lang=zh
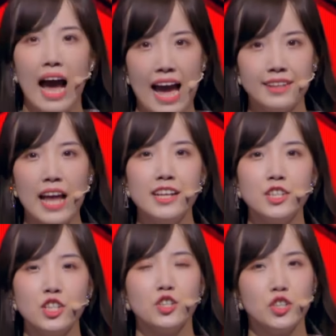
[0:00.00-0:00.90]
邯
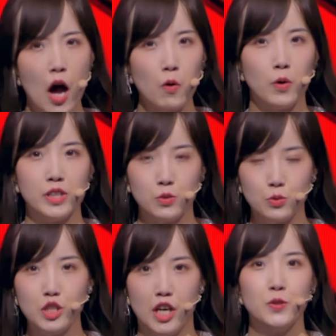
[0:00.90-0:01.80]
郸是赵国的
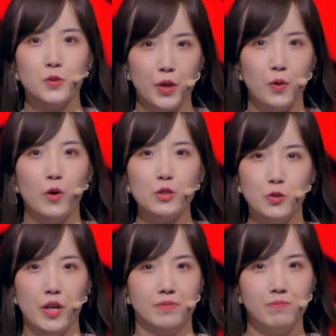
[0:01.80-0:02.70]
都城，所以我
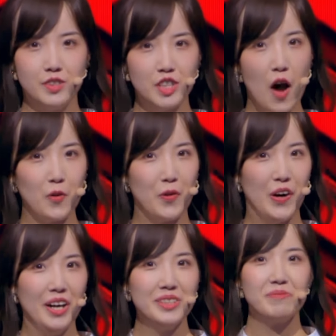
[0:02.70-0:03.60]
选赵
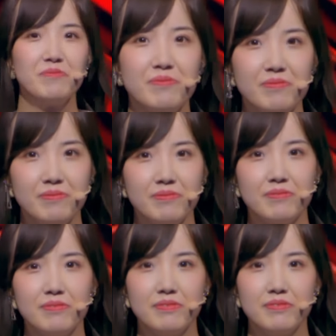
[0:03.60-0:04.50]
国。
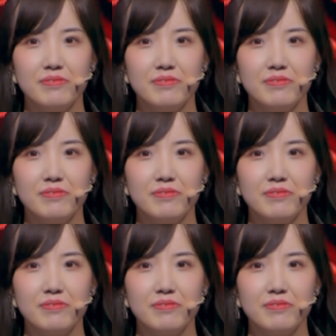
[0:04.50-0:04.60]
漂